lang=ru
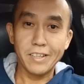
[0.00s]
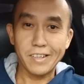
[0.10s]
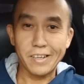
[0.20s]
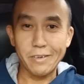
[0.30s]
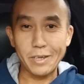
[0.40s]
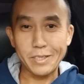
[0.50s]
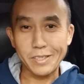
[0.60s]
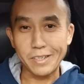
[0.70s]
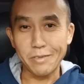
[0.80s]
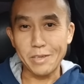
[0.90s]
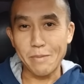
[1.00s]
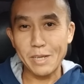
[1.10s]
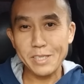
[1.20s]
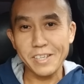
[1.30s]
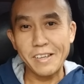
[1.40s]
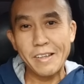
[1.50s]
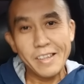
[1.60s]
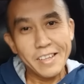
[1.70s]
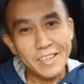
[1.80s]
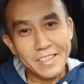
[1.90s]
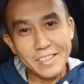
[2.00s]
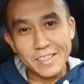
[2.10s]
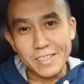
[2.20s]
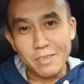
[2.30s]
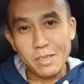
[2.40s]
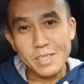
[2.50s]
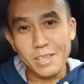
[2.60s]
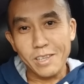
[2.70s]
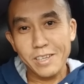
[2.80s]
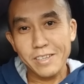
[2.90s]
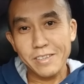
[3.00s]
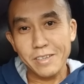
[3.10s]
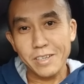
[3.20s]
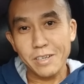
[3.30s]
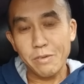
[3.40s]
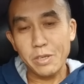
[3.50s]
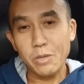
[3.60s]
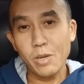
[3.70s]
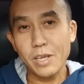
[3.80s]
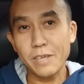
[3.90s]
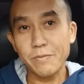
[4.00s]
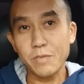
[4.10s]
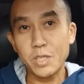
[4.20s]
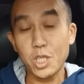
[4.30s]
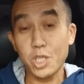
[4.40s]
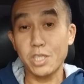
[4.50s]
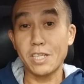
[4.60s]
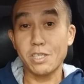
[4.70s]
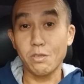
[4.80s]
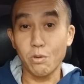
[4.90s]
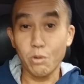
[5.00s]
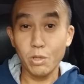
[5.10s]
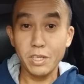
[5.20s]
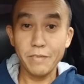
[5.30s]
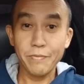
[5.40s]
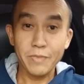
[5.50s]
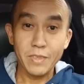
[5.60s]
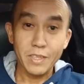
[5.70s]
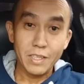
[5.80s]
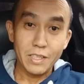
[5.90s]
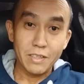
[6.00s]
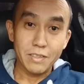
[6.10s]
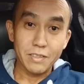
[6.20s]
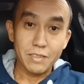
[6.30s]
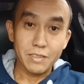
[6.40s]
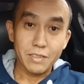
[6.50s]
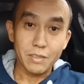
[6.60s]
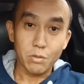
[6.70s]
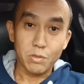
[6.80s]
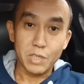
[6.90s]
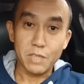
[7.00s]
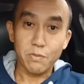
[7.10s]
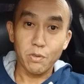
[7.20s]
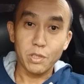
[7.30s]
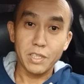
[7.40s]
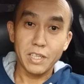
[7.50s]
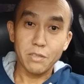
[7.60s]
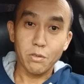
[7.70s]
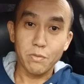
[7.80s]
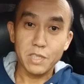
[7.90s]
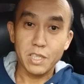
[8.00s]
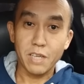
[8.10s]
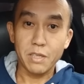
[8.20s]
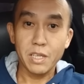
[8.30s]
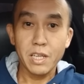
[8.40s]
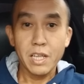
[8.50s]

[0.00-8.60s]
как говорится, говна массы и весил э, в июле 2016 года. Это вот сейчас фото, да, Антон вставит.